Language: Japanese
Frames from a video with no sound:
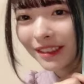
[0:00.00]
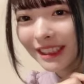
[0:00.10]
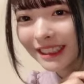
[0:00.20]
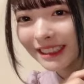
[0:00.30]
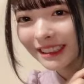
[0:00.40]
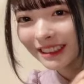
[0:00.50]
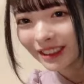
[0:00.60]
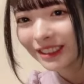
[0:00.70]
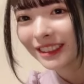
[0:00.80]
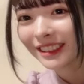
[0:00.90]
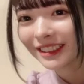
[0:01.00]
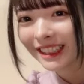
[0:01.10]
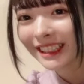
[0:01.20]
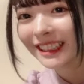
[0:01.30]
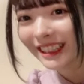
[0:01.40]
私とのね2
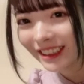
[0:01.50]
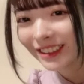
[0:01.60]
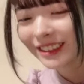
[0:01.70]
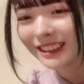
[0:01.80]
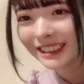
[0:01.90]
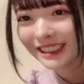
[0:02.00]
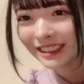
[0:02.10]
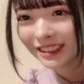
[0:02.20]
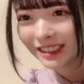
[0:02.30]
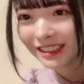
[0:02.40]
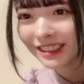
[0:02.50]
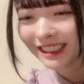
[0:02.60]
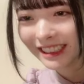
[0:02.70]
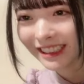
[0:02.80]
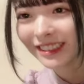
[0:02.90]
人だけの濃い時間を過ごす
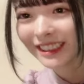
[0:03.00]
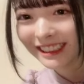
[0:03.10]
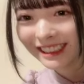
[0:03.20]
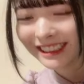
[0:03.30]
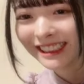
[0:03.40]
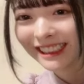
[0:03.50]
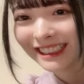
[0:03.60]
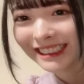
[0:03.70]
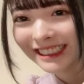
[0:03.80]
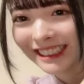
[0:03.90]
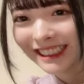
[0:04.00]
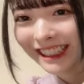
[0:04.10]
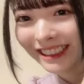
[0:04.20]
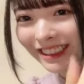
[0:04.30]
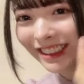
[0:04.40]
方ははい是非
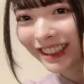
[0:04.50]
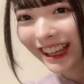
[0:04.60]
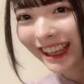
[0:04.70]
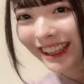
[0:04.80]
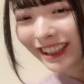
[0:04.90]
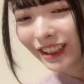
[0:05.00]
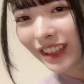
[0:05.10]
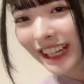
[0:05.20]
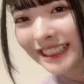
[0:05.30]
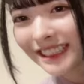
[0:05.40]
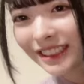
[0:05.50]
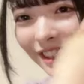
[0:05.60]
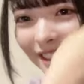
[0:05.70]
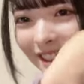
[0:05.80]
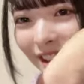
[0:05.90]
あのここら辺この8時
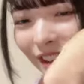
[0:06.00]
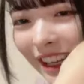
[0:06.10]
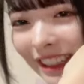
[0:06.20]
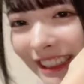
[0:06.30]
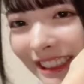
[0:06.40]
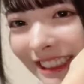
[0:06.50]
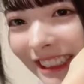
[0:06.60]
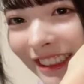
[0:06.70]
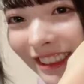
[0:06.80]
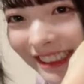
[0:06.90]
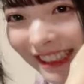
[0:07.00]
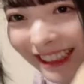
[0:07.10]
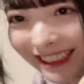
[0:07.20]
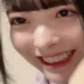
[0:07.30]
受付とかは気にしないでください